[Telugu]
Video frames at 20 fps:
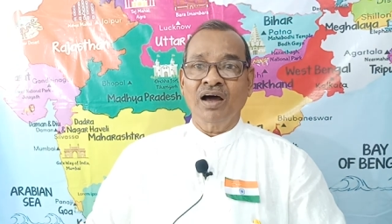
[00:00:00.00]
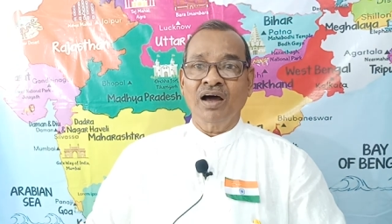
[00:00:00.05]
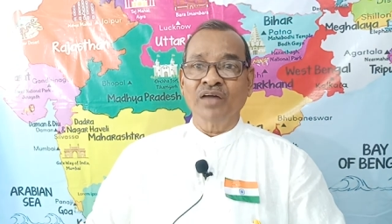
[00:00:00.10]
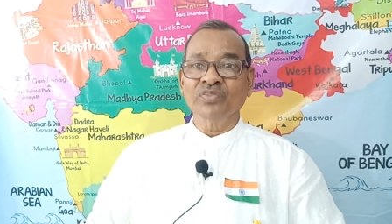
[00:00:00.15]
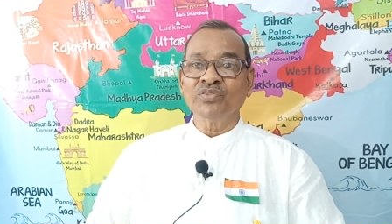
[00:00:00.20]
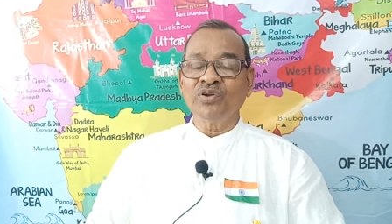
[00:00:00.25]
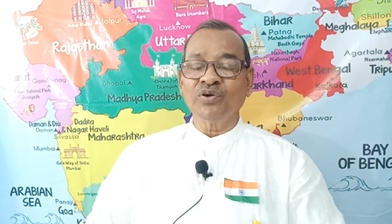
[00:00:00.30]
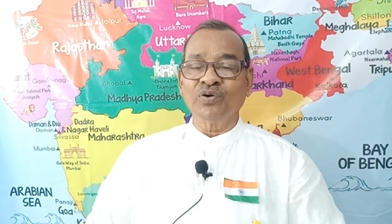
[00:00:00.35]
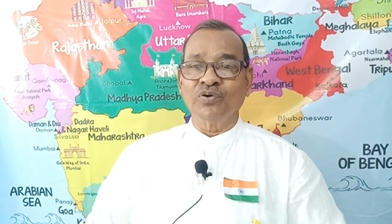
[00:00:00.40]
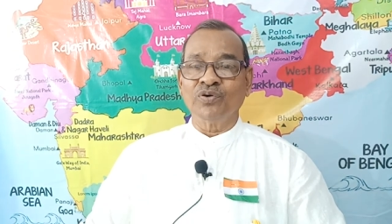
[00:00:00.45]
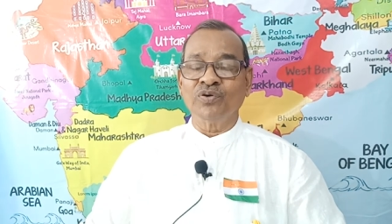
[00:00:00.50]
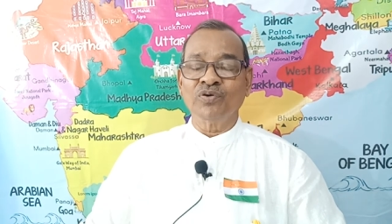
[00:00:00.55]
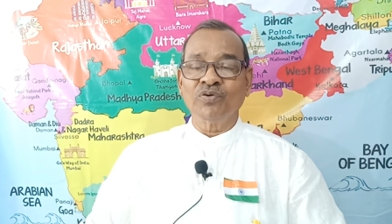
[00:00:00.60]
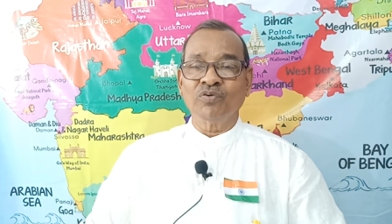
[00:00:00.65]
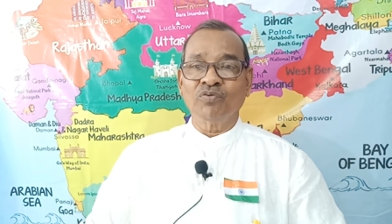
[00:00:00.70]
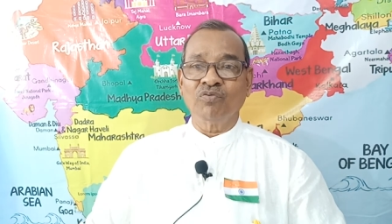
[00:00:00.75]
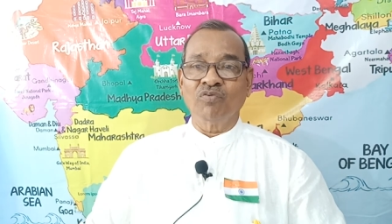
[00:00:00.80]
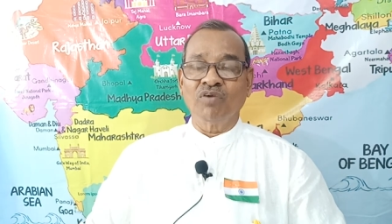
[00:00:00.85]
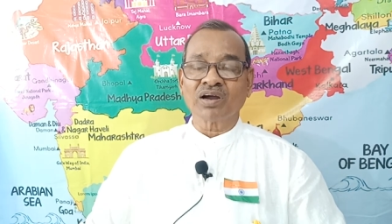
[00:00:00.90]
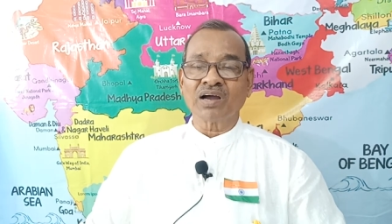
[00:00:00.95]
అందులో
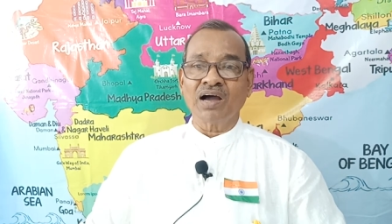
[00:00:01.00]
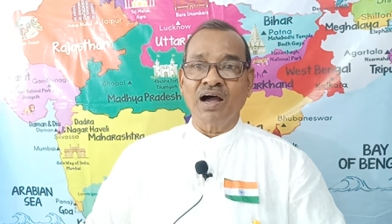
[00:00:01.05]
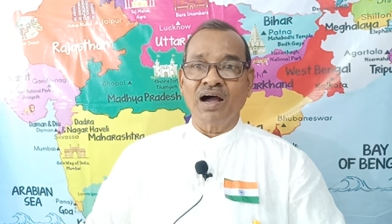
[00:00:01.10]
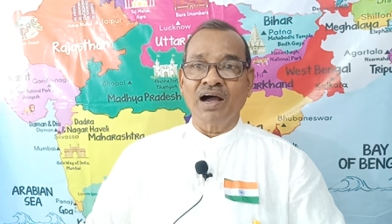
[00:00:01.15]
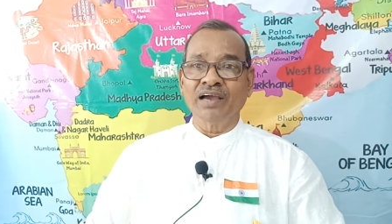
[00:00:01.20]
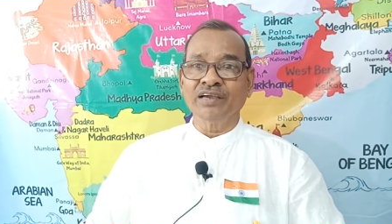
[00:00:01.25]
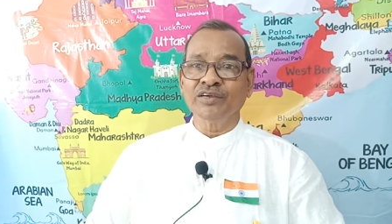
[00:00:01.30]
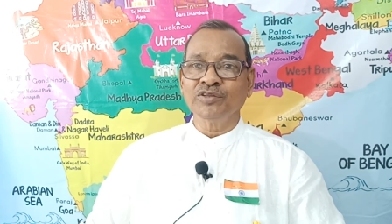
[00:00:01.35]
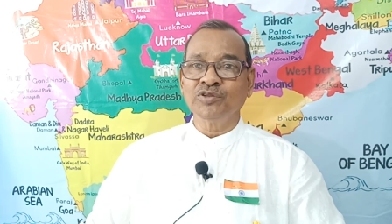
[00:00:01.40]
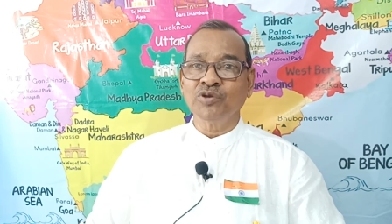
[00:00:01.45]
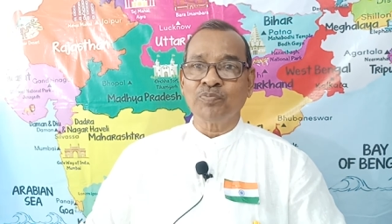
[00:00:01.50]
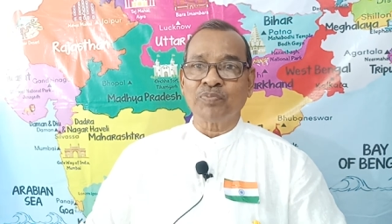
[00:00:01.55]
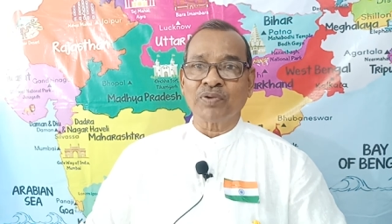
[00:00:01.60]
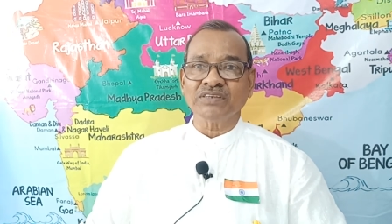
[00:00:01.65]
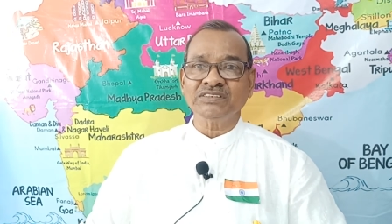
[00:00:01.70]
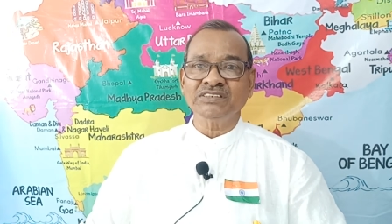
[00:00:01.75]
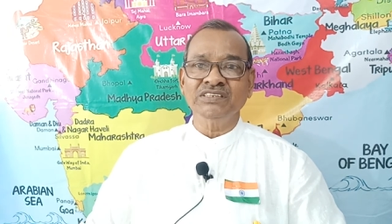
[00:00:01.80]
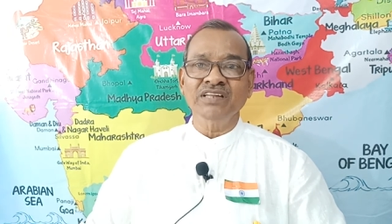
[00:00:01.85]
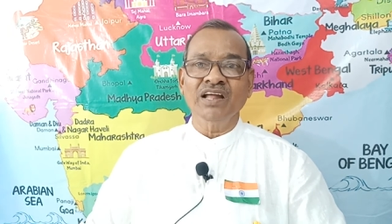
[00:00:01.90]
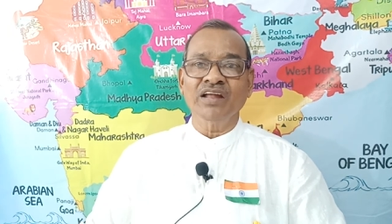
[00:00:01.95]
ఒక ఐదు
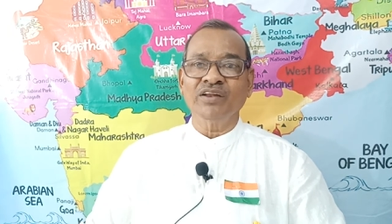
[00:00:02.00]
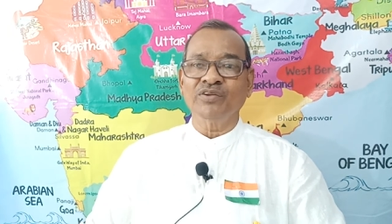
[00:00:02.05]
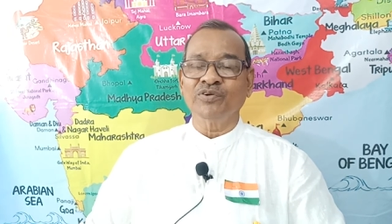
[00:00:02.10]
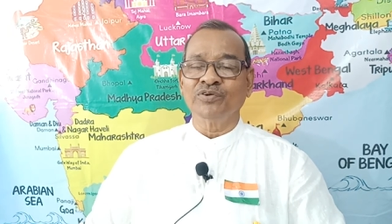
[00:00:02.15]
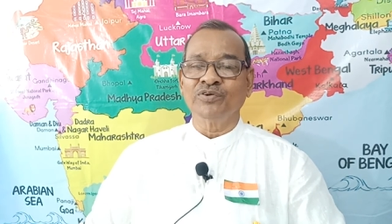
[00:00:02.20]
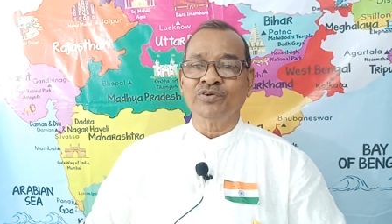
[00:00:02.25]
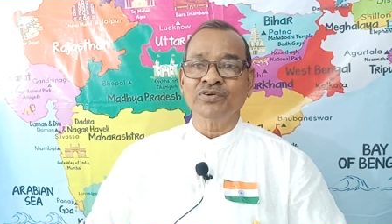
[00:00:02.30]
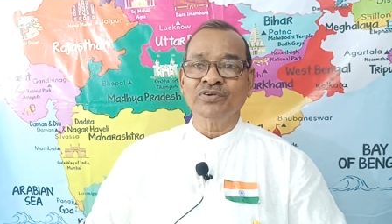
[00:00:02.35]
ప్రశ్నలు